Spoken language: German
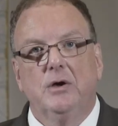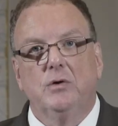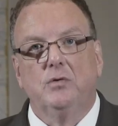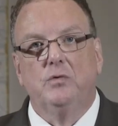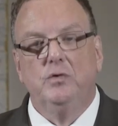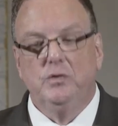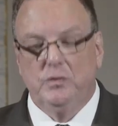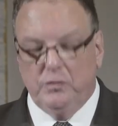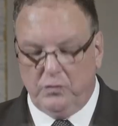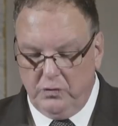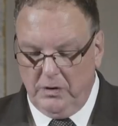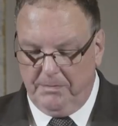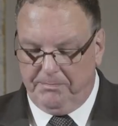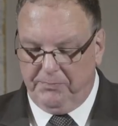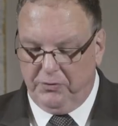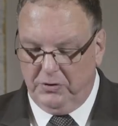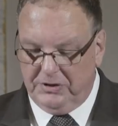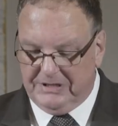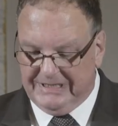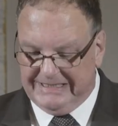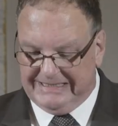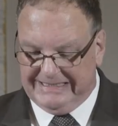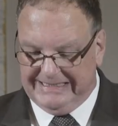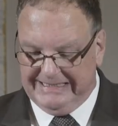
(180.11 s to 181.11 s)

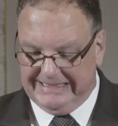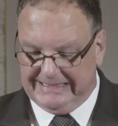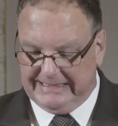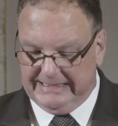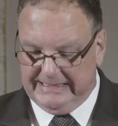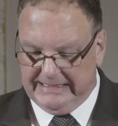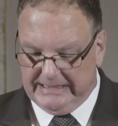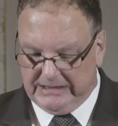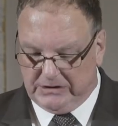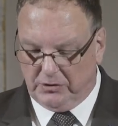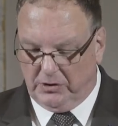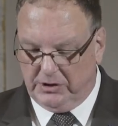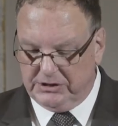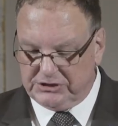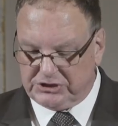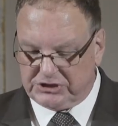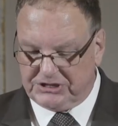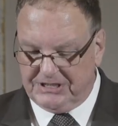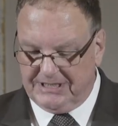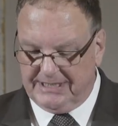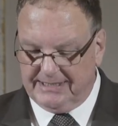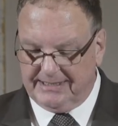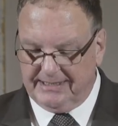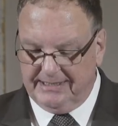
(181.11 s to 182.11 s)
Kulturpolitik in
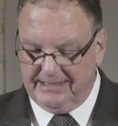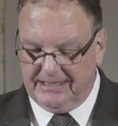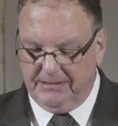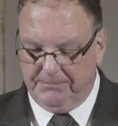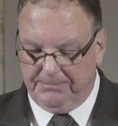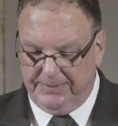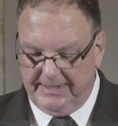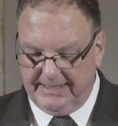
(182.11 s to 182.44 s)
Deutschland in den